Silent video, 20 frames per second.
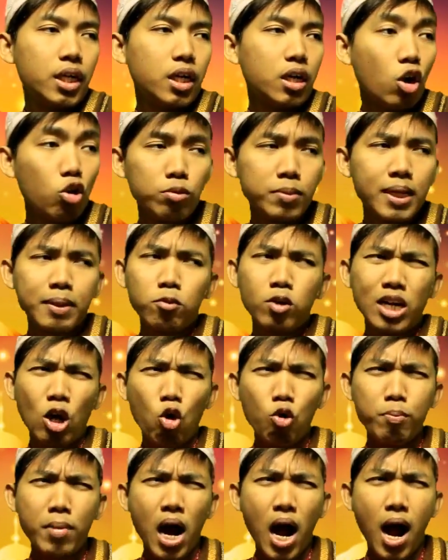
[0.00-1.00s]
aja ming ning
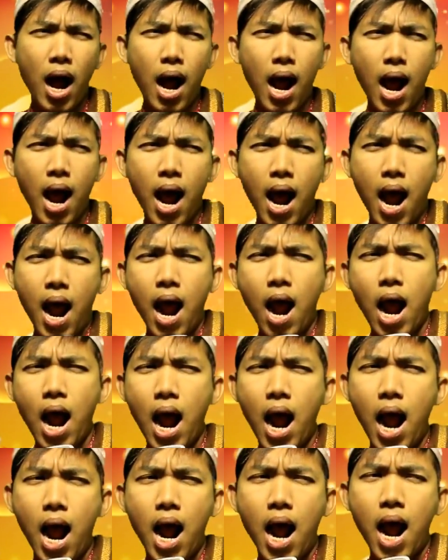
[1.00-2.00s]

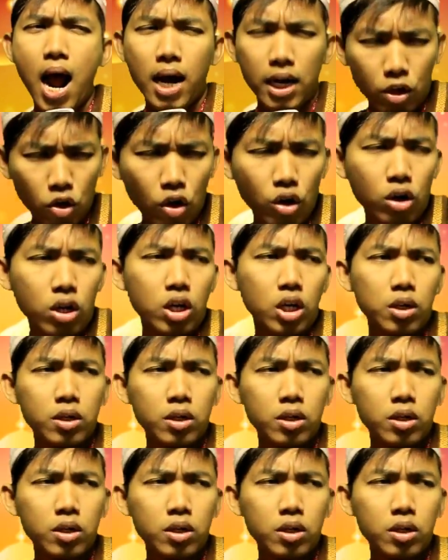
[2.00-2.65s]
omah tok